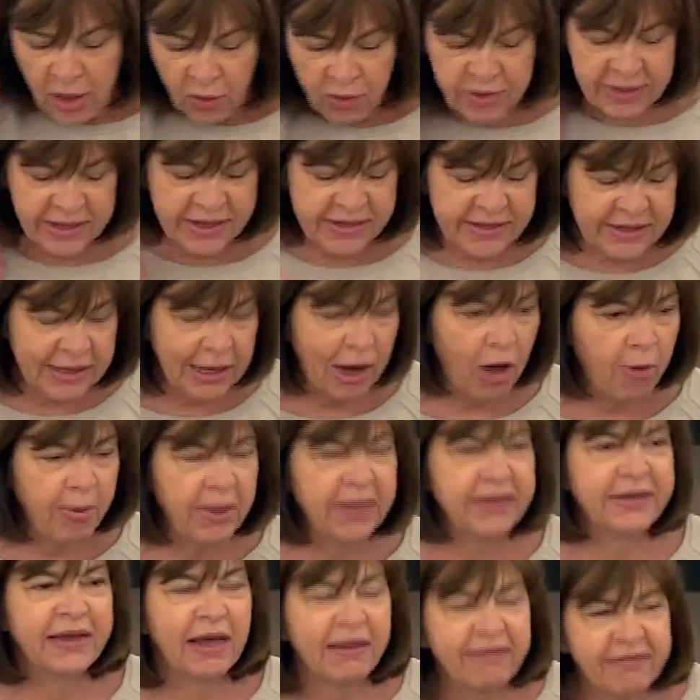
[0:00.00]
und ich
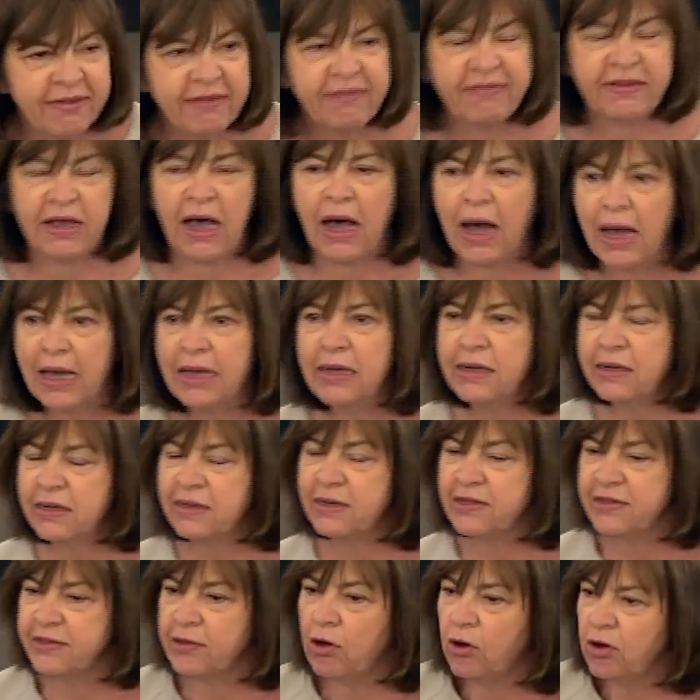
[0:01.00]
glaube, das ist
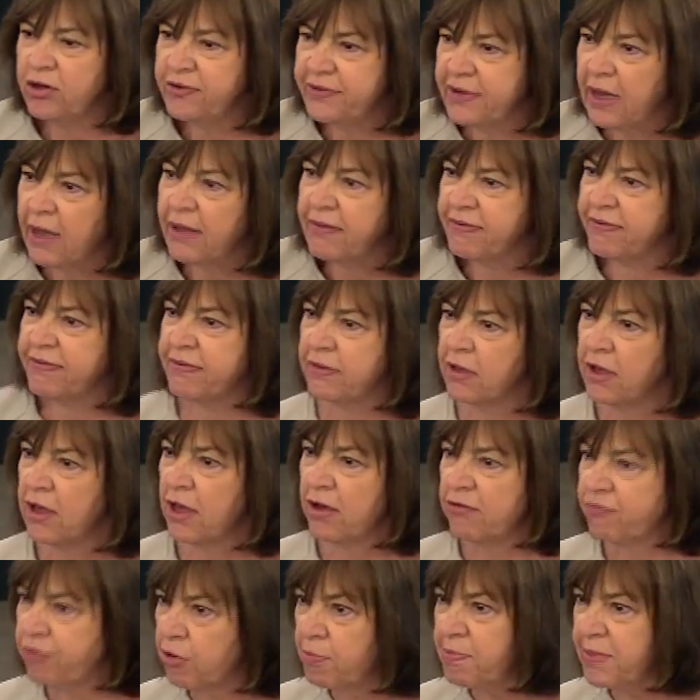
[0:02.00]
eigentlich auch das,
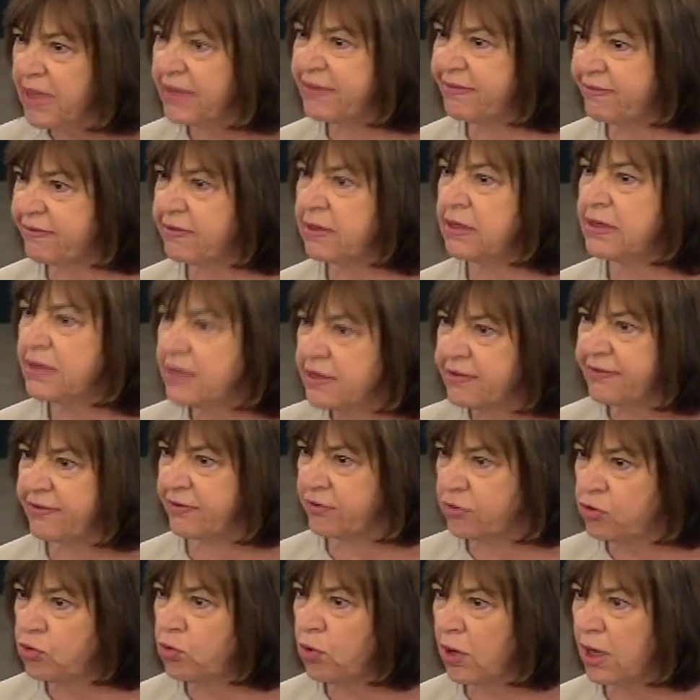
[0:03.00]
womit sie
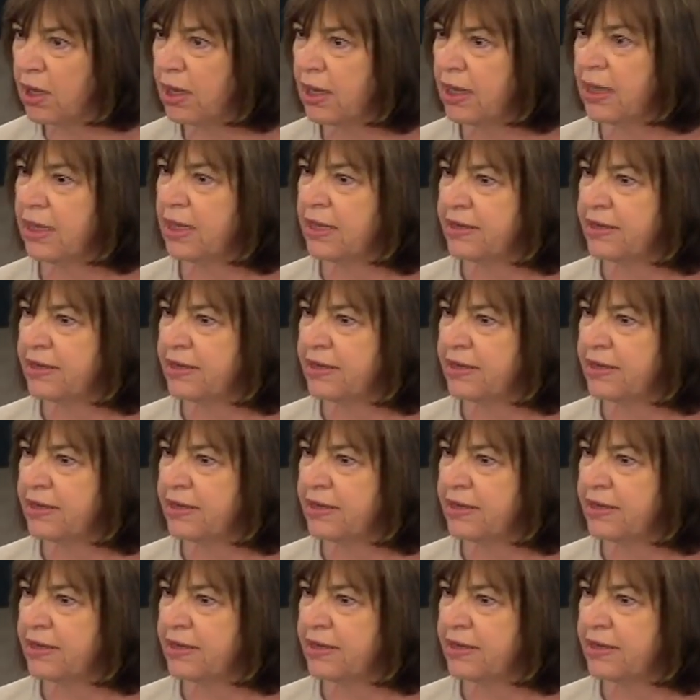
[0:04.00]
nicht nur